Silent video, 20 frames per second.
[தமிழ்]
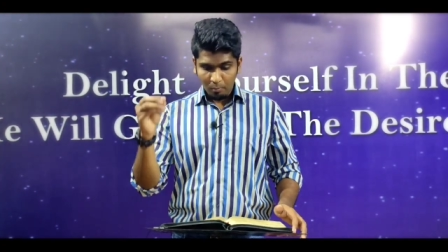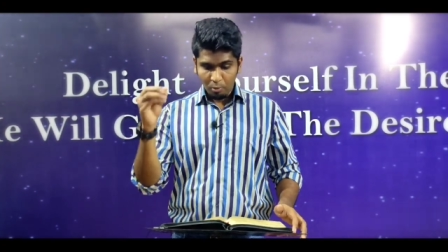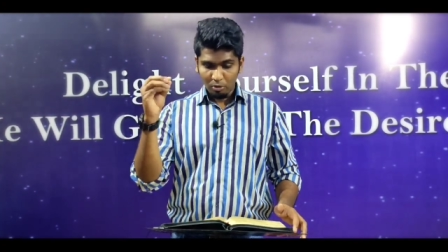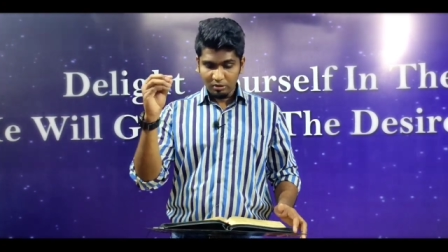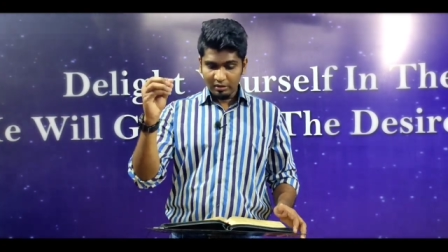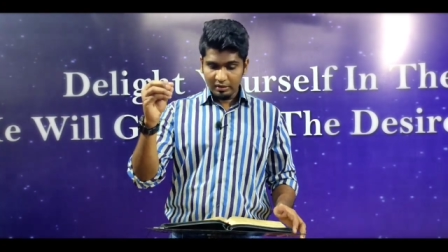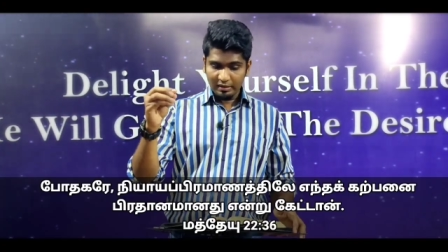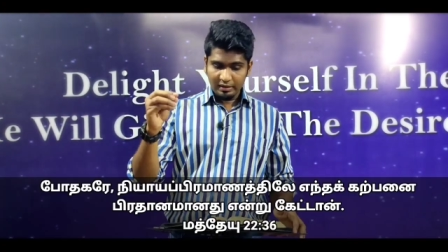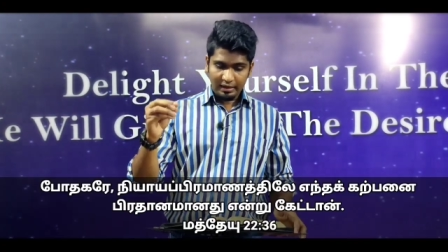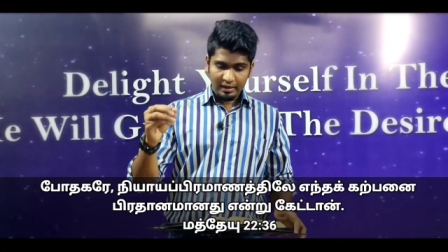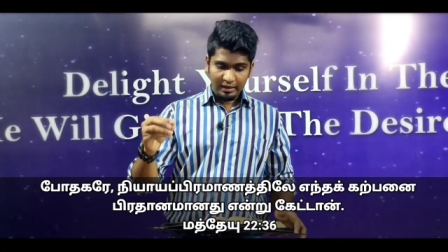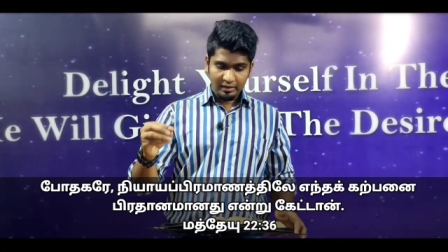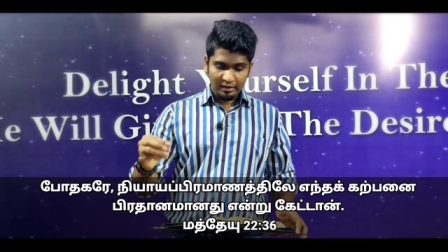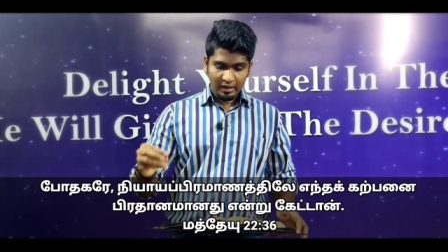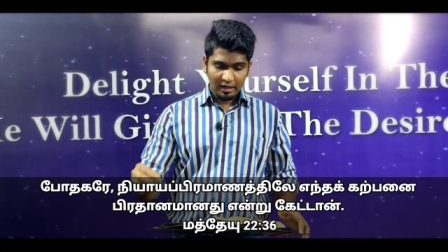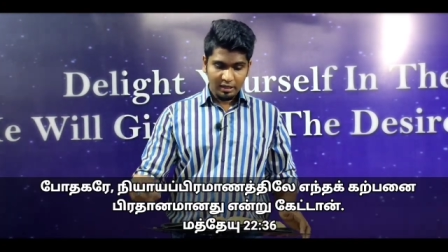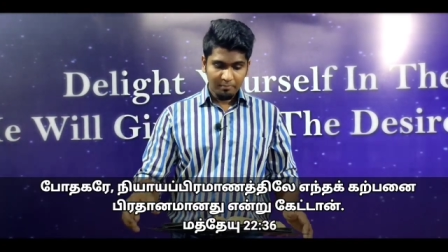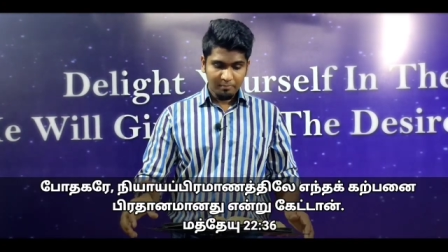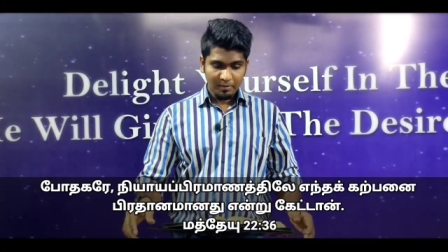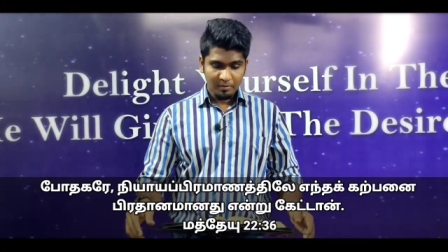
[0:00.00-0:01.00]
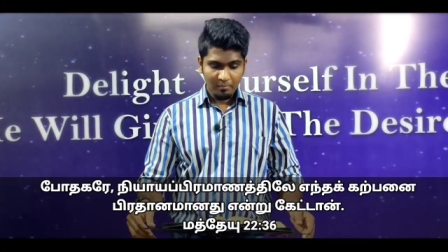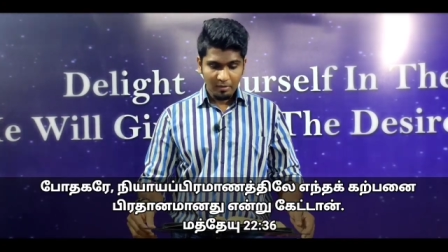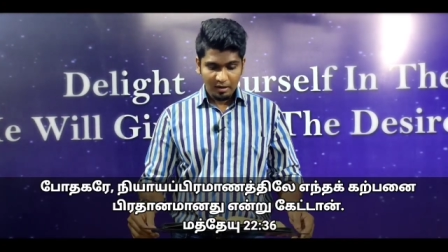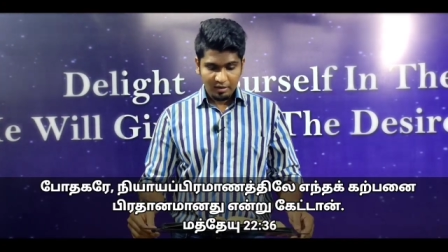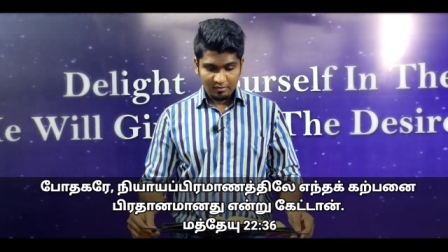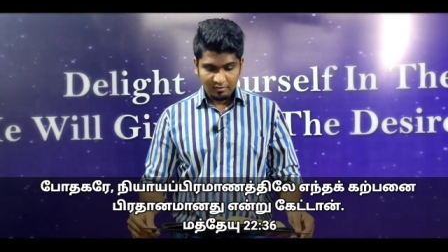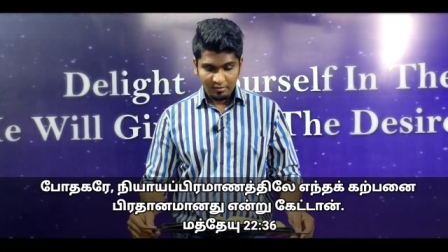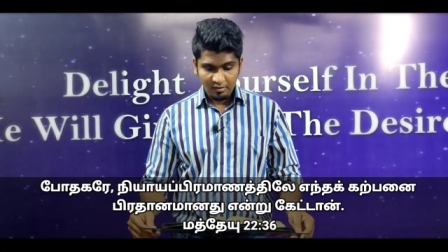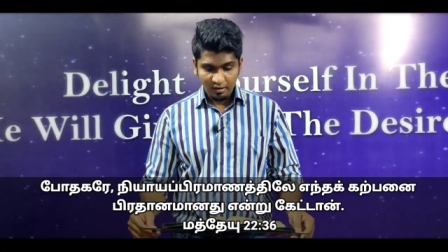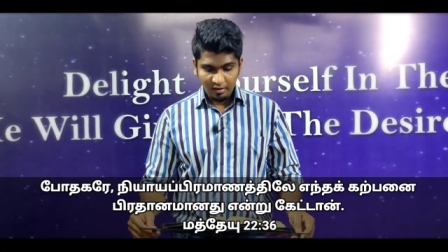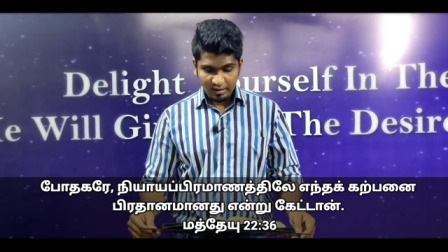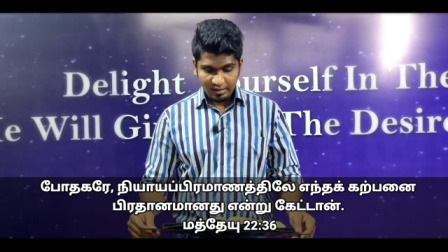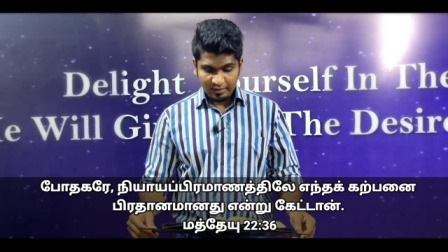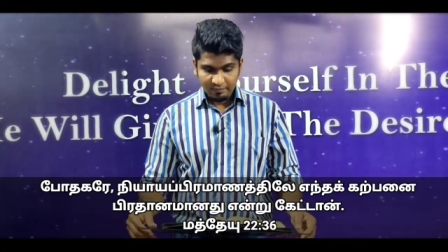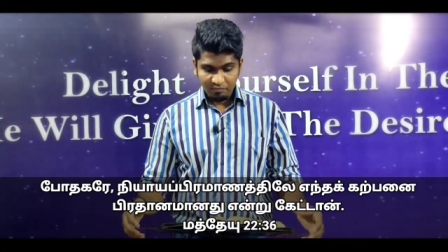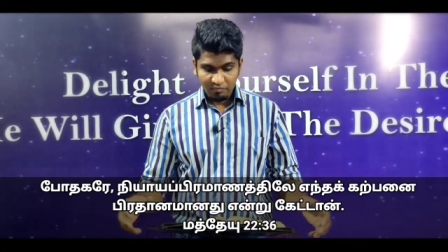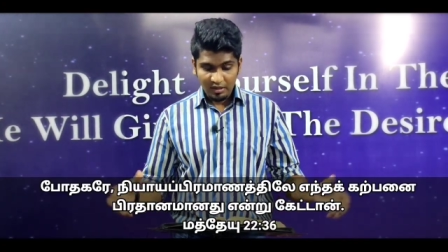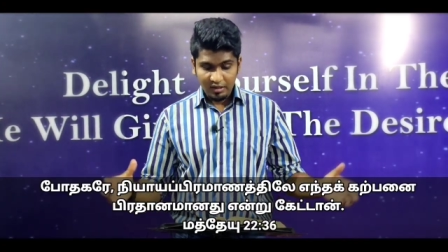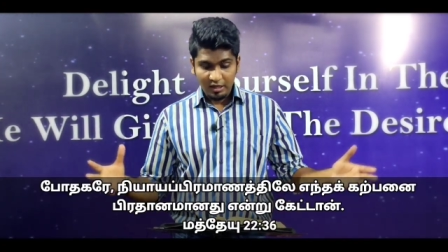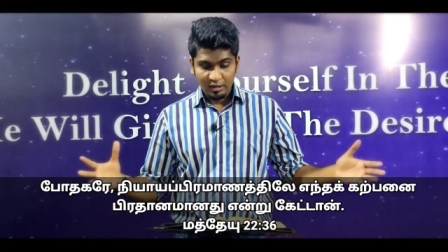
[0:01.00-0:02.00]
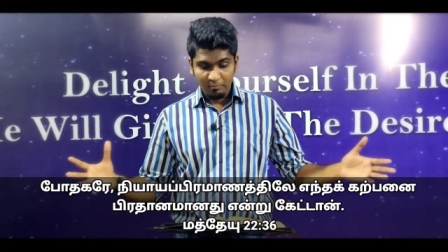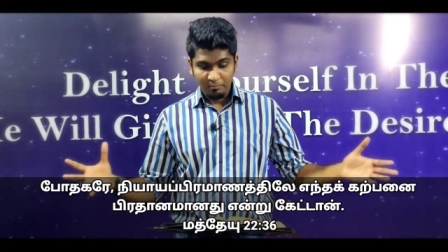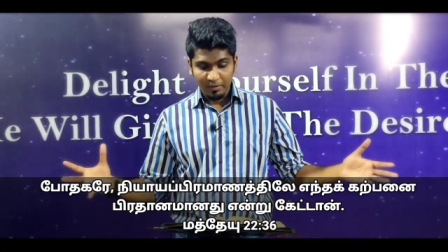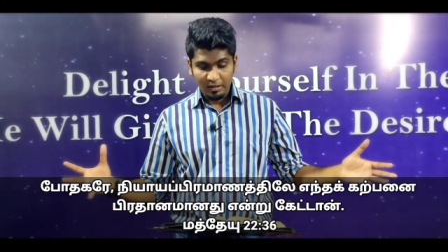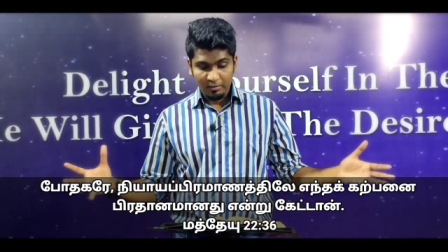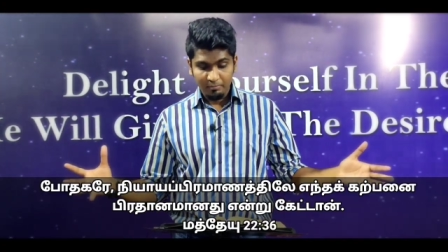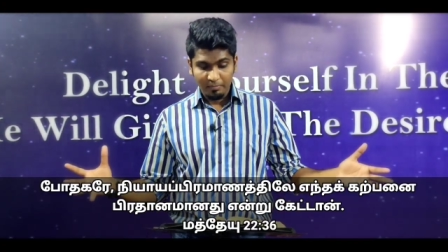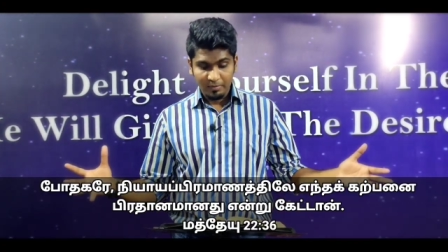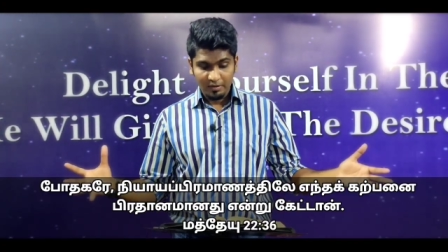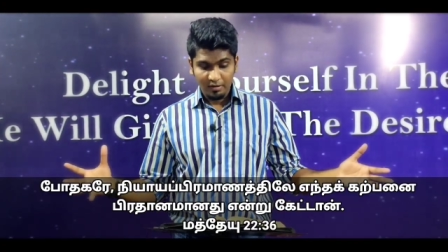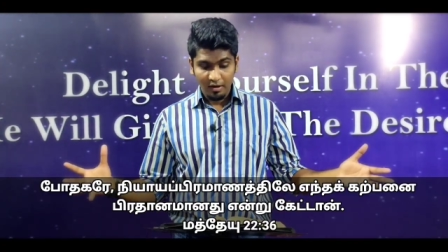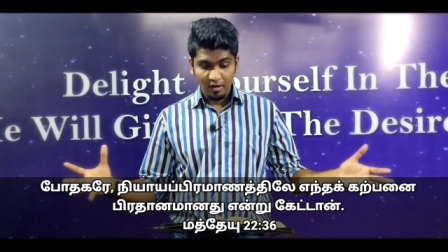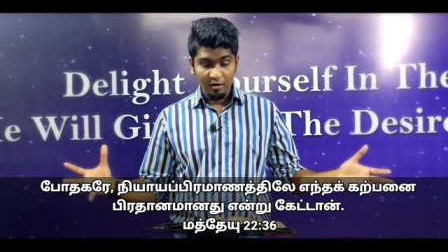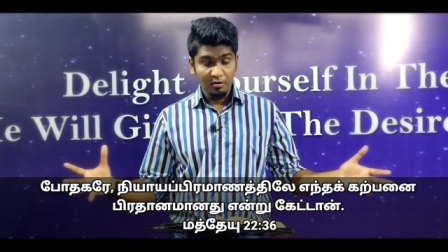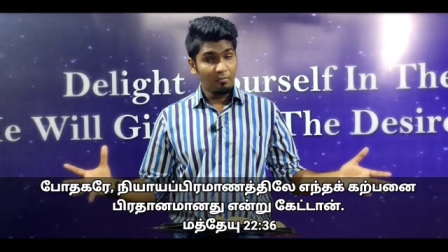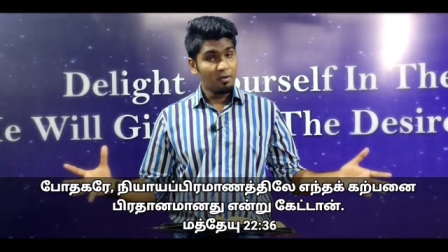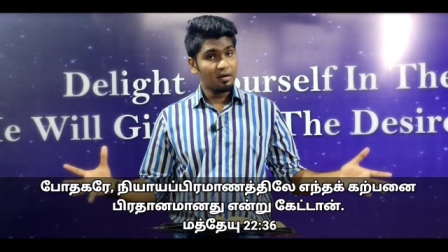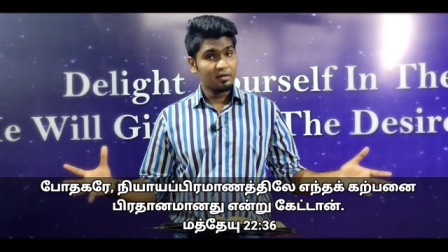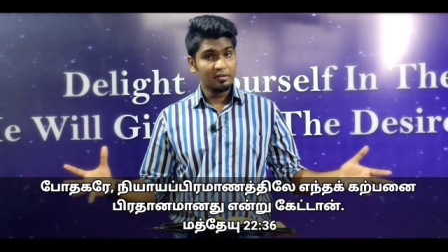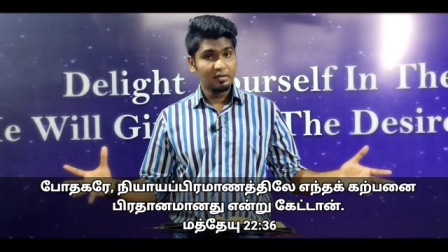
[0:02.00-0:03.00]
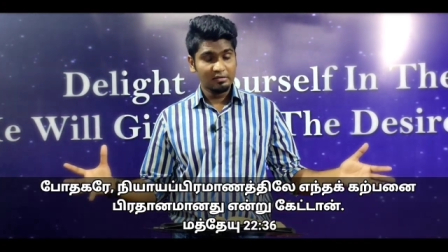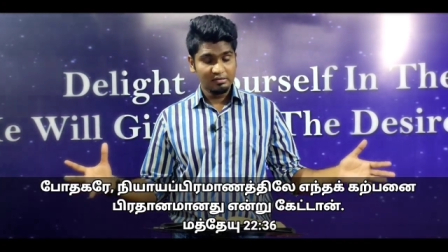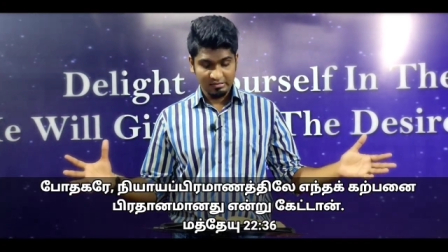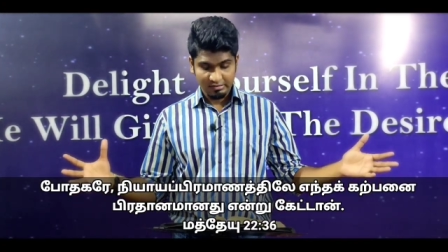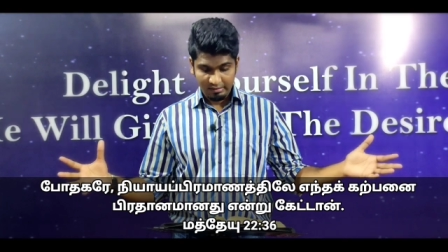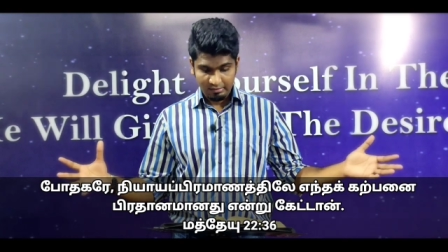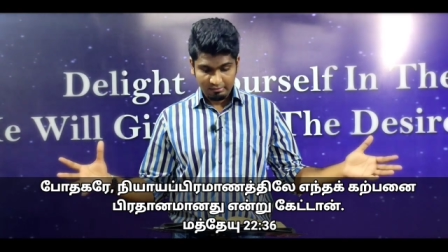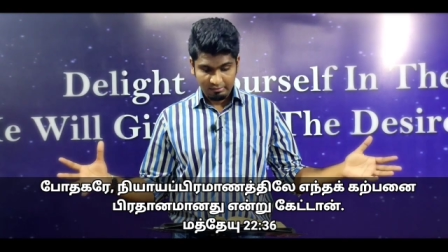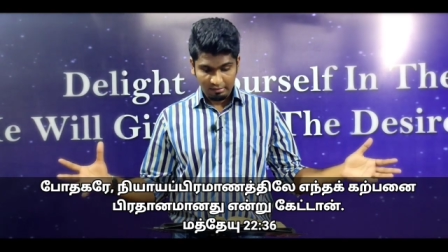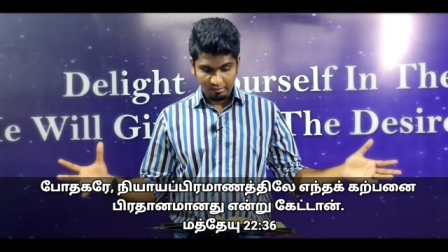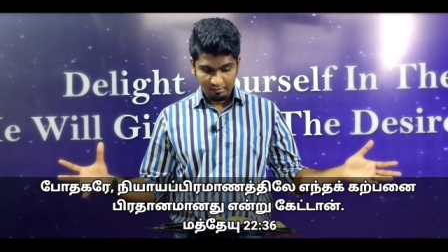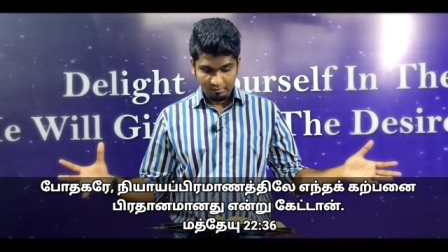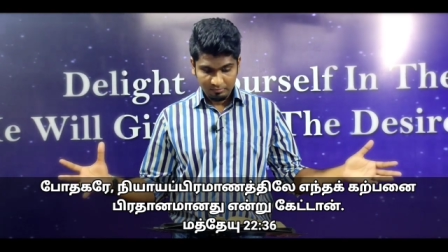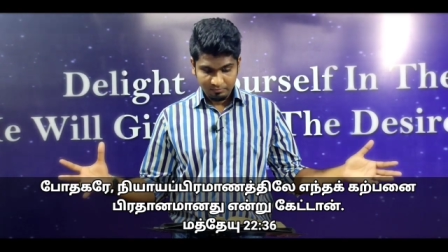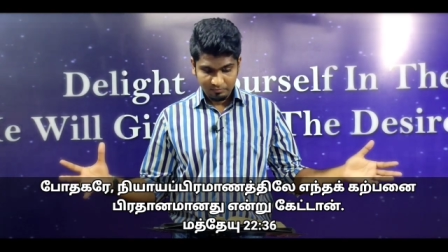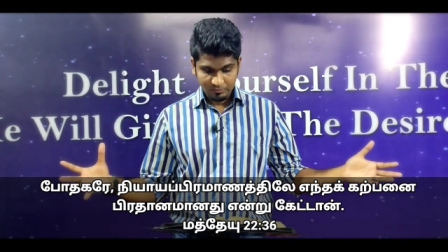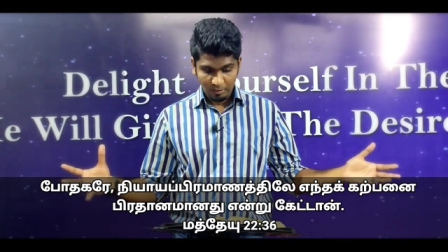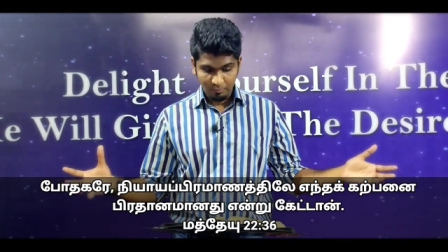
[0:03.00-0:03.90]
போதகரே நியாயப்பிரமாணத்தினால் எந்த கற்பனை பிரதானமானது என்று கேட்டான்